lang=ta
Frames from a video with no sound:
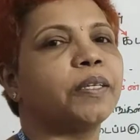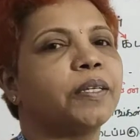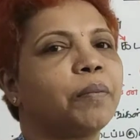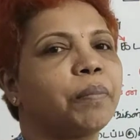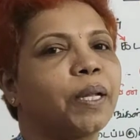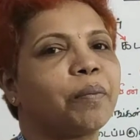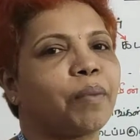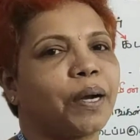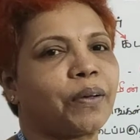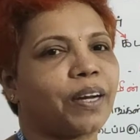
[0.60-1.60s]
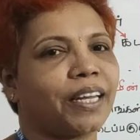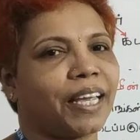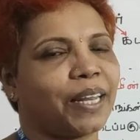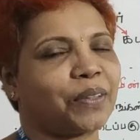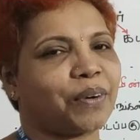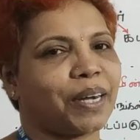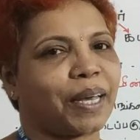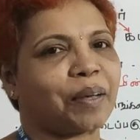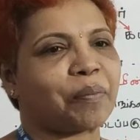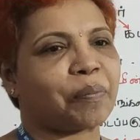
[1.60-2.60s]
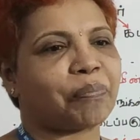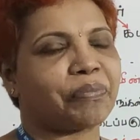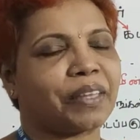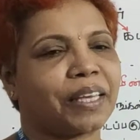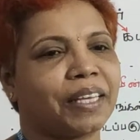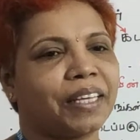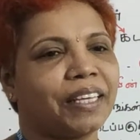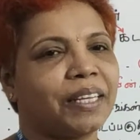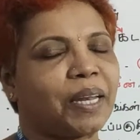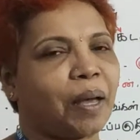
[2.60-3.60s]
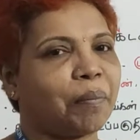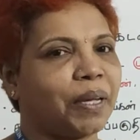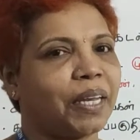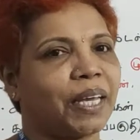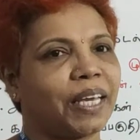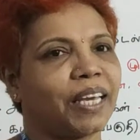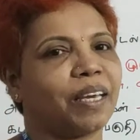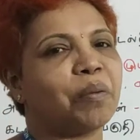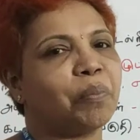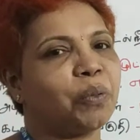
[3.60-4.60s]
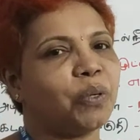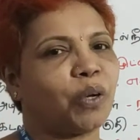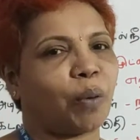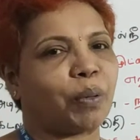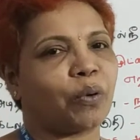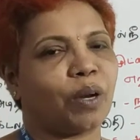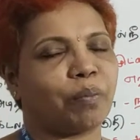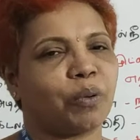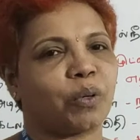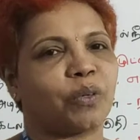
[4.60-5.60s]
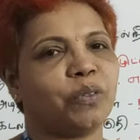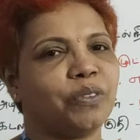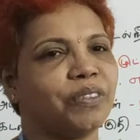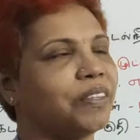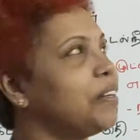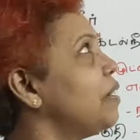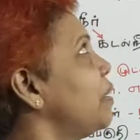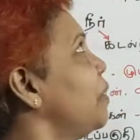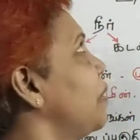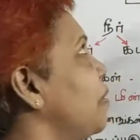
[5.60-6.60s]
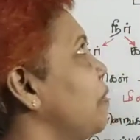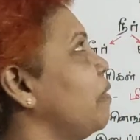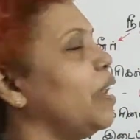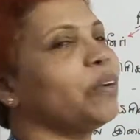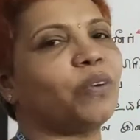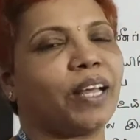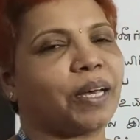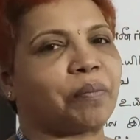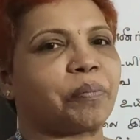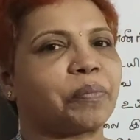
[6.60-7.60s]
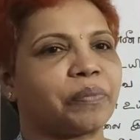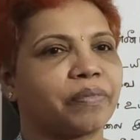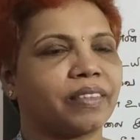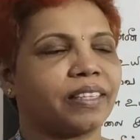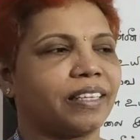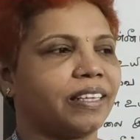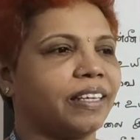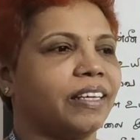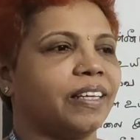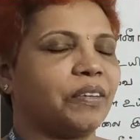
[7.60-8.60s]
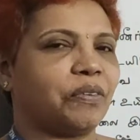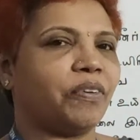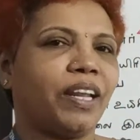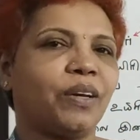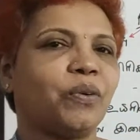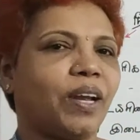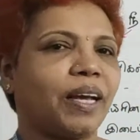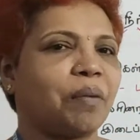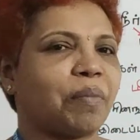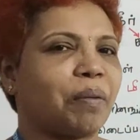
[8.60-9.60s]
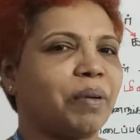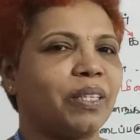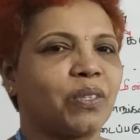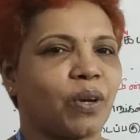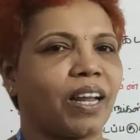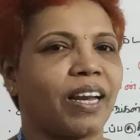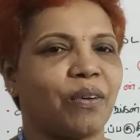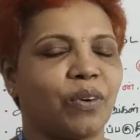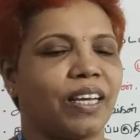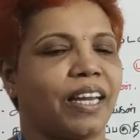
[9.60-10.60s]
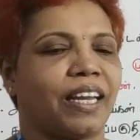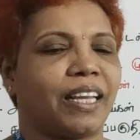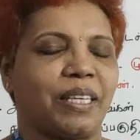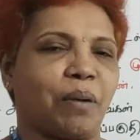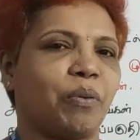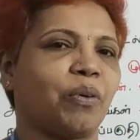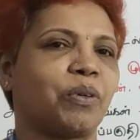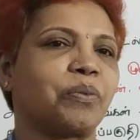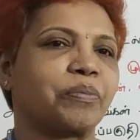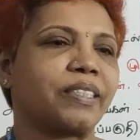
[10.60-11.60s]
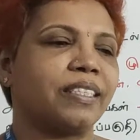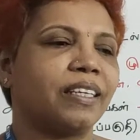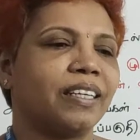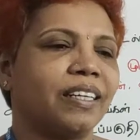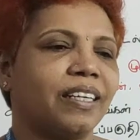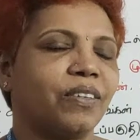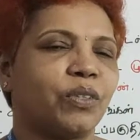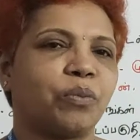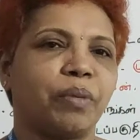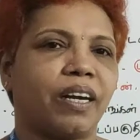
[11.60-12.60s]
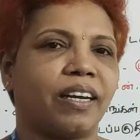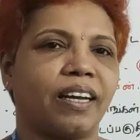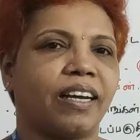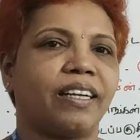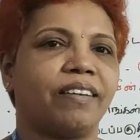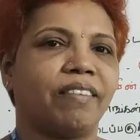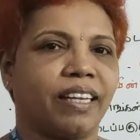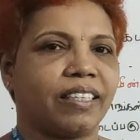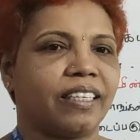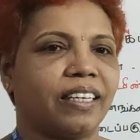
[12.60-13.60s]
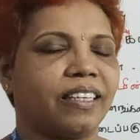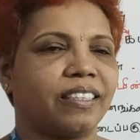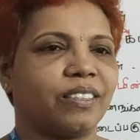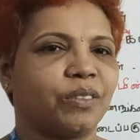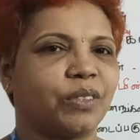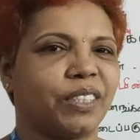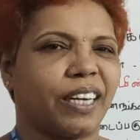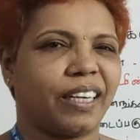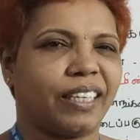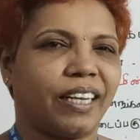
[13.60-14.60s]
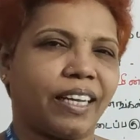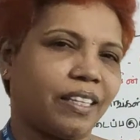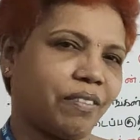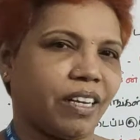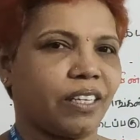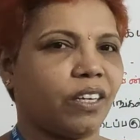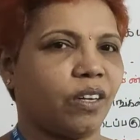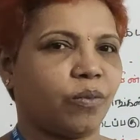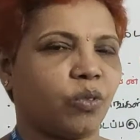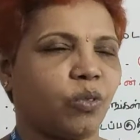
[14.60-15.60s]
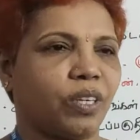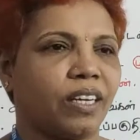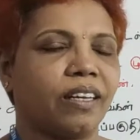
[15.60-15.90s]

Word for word: நீ பயிலும் மாணவர்களுக்கு எனது வணக்கம் நாம் இன்றைக்கி புது டாபிக் உள்ளே போகிறோம் விலங்குலகம் விலங்குலகம் அப்படின்னு சொன்னாலே உங்களுக்கு என்னெல்லாம் ஞாபகம் வரும் ஒரு ரொம்ப அழகான விலங்குகள் கொஞ்சம் அழகில்லாத விலங்குகளும் கூட